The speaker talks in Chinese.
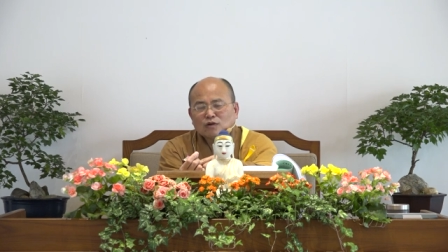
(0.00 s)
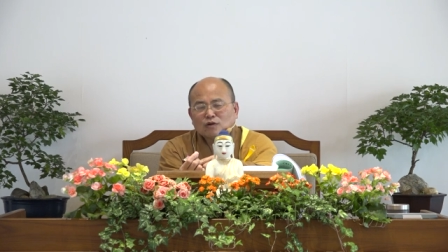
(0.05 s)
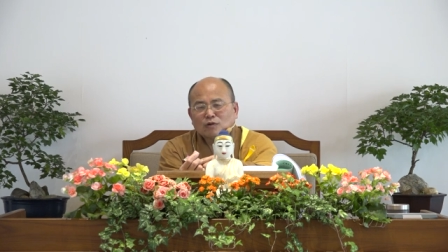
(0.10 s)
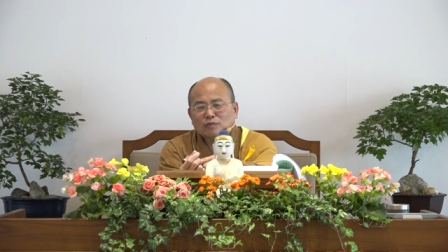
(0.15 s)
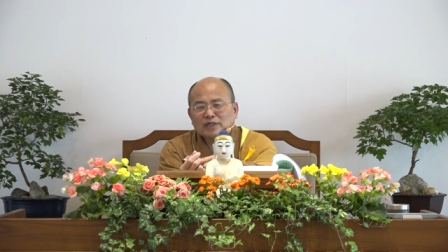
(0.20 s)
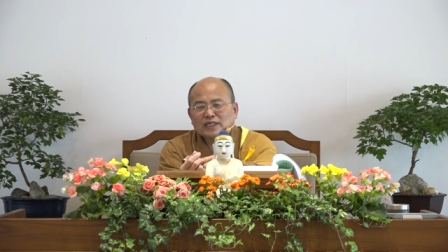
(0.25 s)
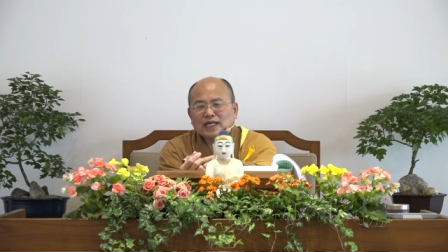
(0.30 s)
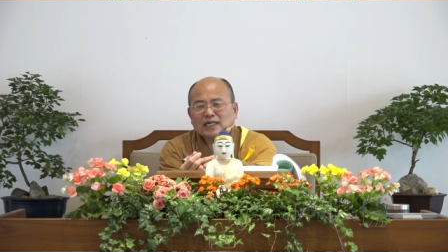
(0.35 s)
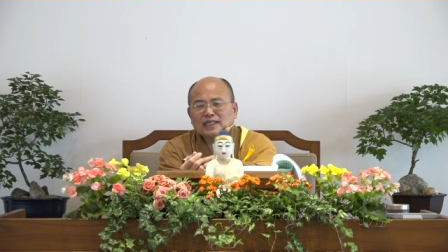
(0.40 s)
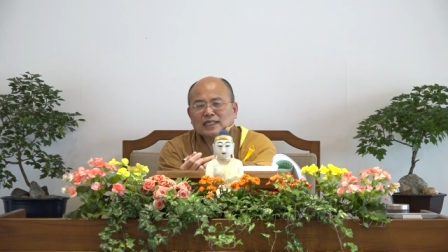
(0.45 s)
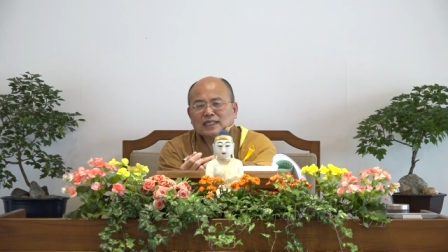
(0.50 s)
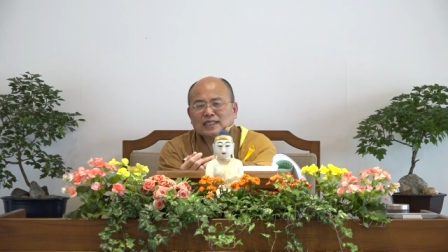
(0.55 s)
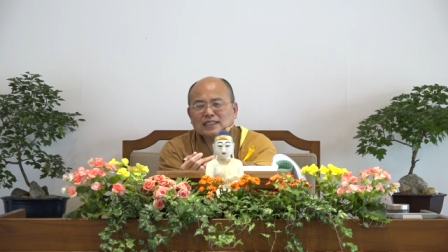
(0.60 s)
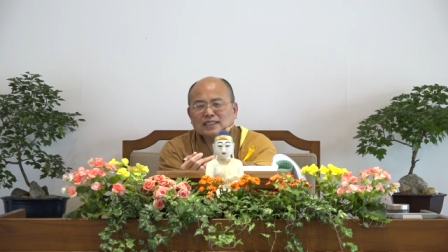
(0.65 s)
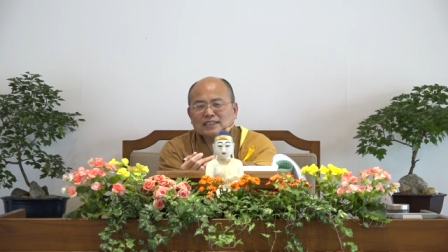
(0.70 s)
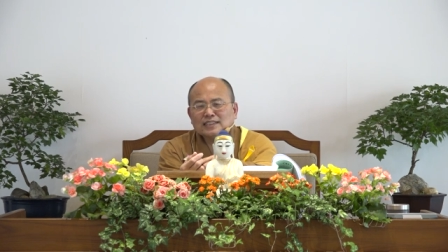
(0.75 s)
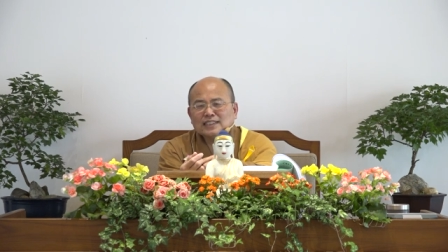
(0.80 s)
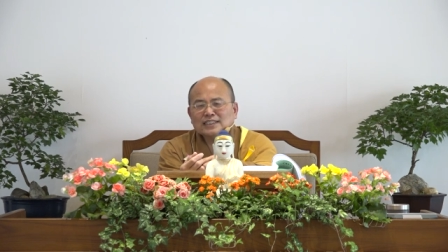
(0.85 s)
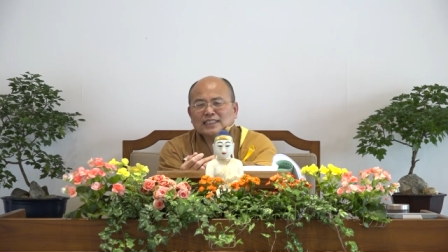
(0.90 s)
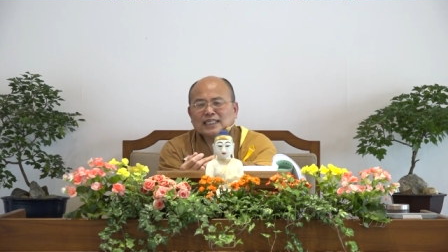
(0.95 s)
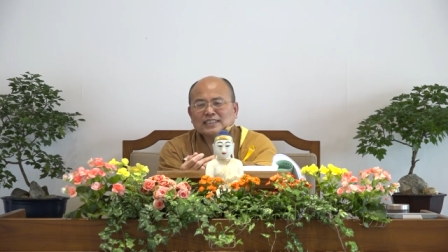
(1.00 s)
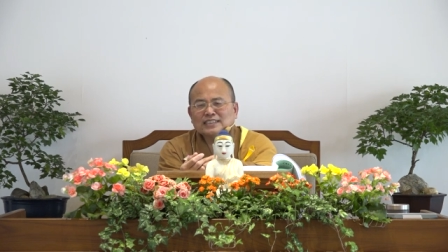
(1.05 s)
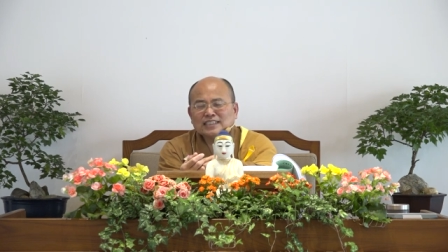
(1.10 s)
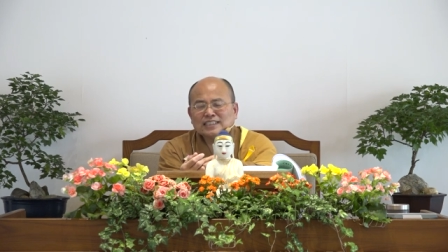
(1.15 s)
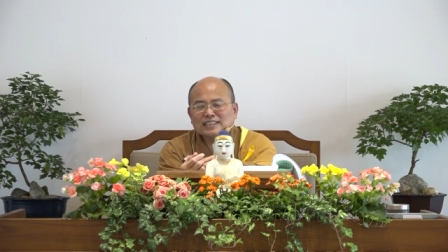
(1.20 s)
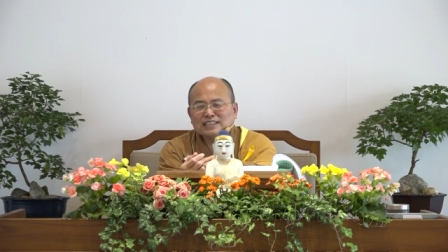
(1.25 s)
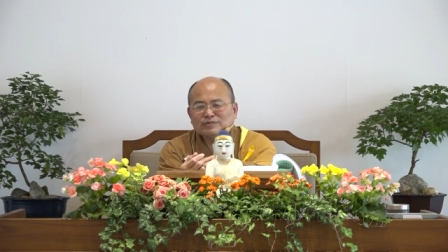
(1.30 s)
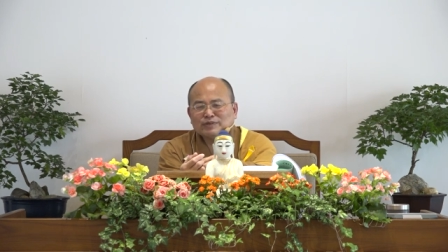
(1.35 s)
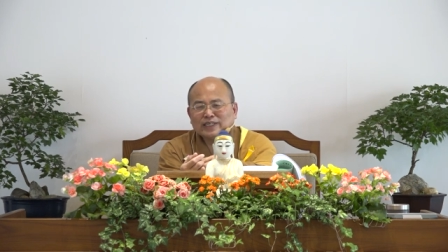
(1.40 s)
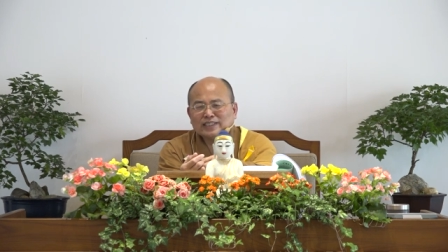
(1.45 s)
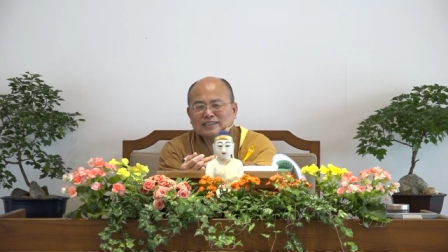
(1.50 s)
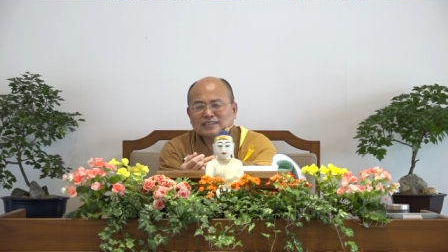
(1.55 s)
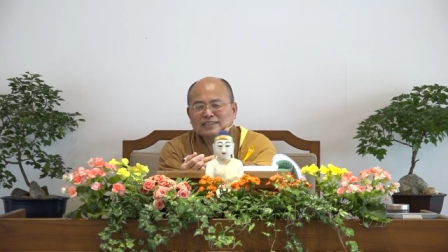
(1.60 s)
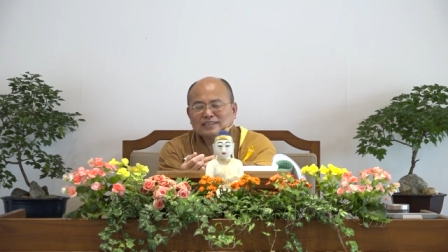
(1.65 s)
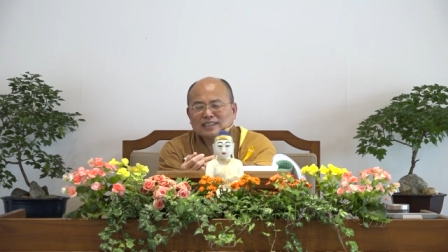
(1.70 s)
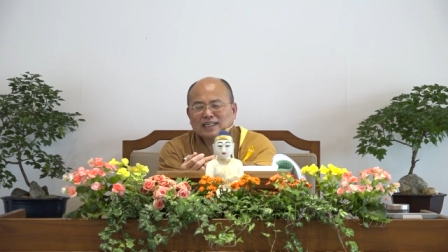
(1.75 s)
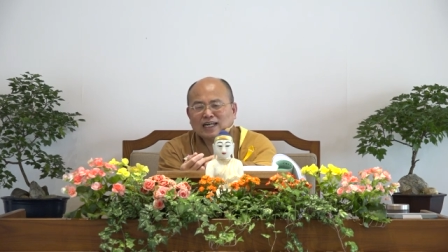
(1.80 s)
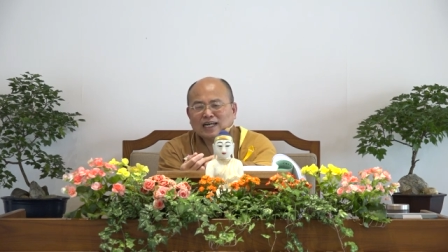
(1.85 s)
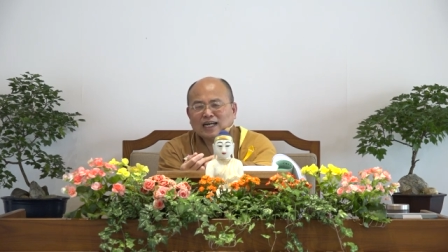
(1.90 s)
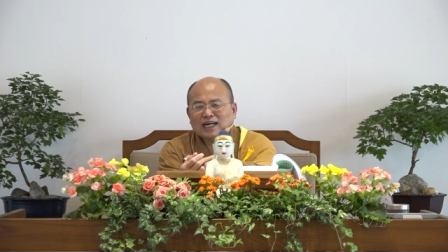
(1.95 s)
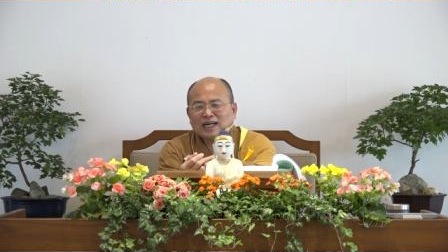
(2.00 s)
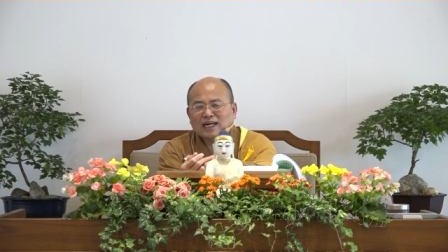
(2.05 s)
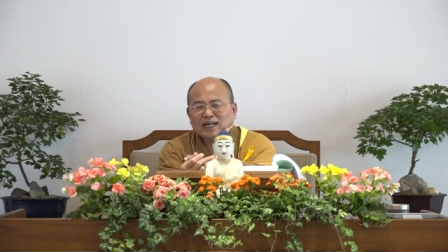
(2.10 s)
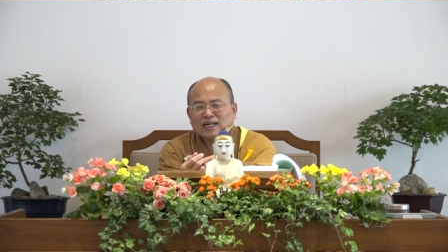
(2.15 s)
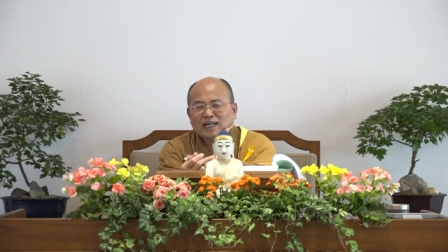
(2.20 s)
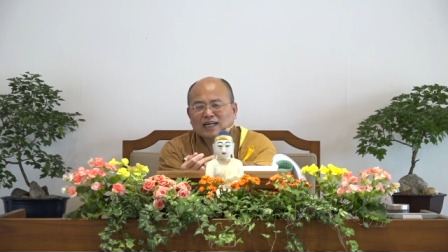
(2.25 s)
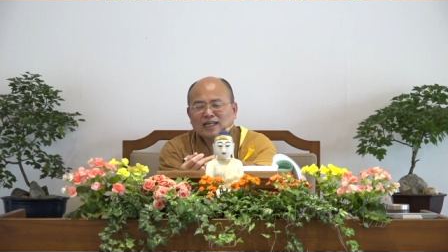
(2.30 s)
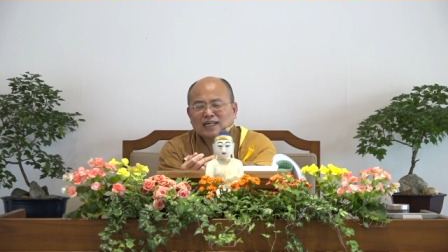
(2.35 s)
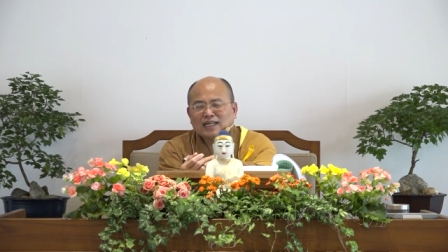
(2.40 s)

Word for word: 我们看那个《地藏经》里面啊，